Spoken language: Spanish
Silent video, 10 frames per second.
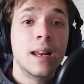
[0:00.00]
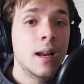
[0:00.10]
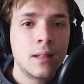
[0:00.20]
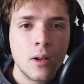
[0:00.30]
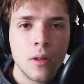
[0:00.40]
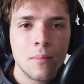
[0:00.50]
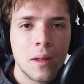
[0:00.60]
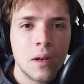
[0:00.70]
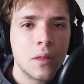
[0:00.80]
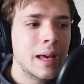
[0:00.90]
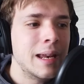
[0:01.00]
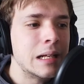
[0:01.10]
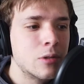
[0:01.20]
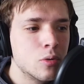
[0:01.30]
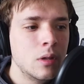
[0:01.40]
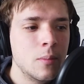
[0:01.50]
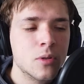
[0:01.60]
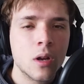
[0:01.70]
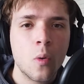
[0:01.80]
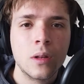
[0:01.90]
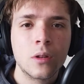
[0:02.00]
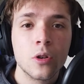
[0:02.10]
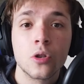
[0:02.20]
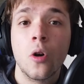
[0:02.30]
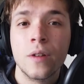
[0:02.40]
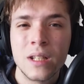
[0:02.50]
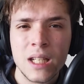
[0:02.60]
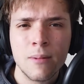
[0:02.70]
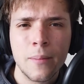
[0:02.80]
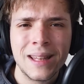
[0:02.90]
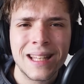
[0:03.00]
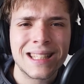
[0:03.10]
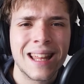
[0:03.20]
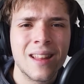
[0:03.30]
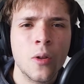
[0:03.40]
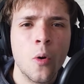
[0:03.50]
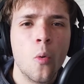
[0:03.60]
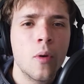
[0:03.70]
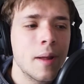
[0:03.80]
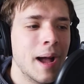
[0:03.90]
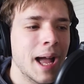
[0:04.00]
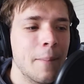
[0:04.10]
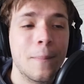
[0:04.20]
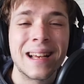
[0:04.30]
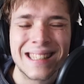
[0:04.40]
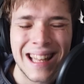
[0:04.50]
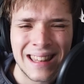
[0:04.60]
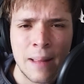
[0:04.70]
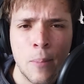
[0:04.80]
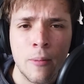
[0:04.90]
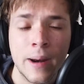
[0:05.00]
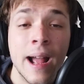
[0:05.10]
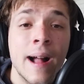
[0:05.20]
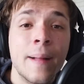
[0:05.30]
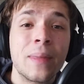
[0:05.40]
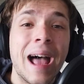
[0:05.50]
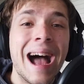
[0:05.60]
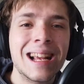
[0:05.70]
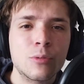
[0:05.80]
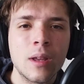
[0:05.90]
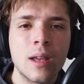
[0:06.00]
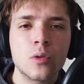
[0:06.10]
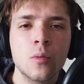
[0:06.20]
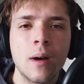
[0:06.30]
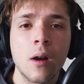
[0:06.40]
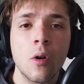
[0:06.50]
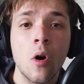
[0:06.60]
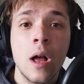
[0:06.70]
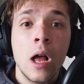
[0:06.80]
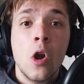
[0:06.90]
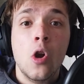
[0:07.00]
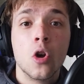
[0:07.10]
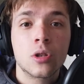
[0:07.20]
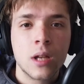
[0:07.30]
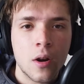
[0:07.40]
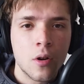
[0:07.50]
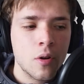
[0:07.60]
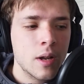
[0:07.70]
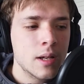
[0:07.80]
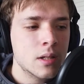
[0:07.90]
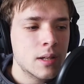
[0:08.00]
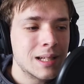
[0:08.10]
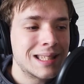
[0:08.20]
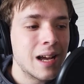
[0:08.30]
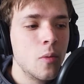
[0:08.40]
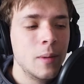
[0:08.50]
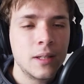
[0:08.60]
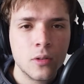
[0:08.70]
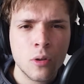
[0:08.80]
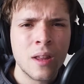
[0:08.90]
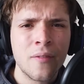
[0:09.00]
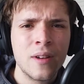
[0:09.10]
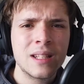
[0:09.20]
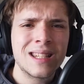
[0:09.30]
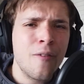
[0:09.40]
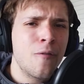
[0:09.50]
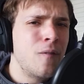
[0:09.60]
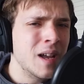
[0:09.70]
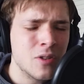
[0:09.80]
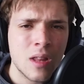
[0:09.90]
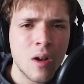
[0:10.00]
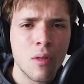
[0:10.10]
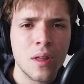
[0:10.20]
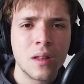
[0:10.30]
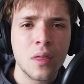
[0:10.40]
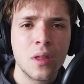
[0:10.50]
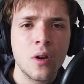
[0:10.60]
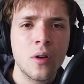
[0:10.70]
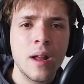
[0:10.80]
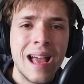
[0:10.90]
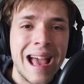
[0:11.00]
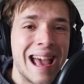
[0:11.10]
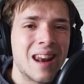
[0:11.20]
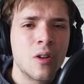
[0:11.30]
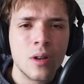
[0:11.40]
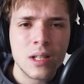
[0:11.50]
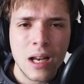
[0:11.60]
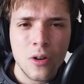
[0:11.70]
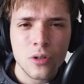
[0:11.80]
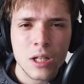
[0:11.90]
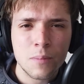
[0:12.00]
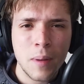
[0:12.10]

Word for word: el Atlético de Madrid en estos últimos encuentros ofensivamente está dando una imagen bastante pobre. A esto hay que sumarlo los errores que están cometiendo en defensa, fallos de concentración, errores en los